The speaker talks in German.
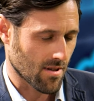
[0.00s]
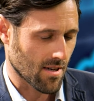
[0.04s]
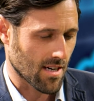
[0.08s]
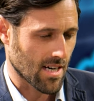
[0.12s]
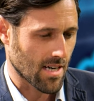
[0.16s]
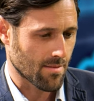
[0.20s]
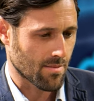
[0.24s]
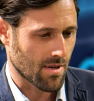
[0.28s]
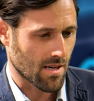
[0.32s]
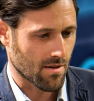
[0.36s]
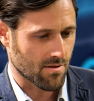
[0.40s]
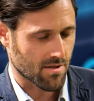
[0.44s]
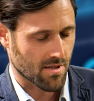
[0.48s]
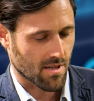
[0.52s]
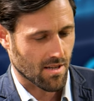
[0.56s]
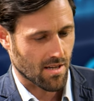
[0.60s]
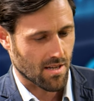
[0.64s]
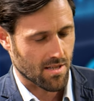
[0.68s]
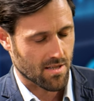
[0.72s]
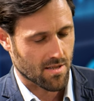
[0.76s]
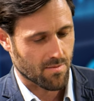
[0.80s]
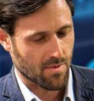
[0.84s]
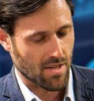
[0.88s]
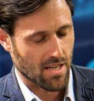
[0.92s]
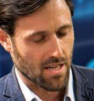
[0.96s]
oder
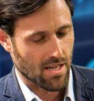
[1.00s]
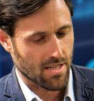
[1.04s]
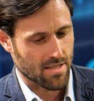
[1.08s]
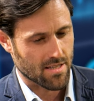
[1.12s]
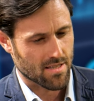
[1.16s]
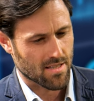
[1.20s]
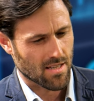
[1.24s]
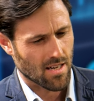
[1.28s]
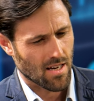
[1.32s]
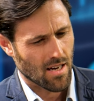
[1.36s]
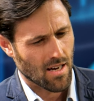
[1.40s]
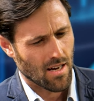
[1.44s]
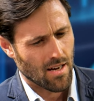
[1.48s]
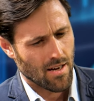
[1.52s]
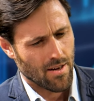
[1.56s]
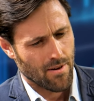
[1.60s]
Treibhausgasbilanz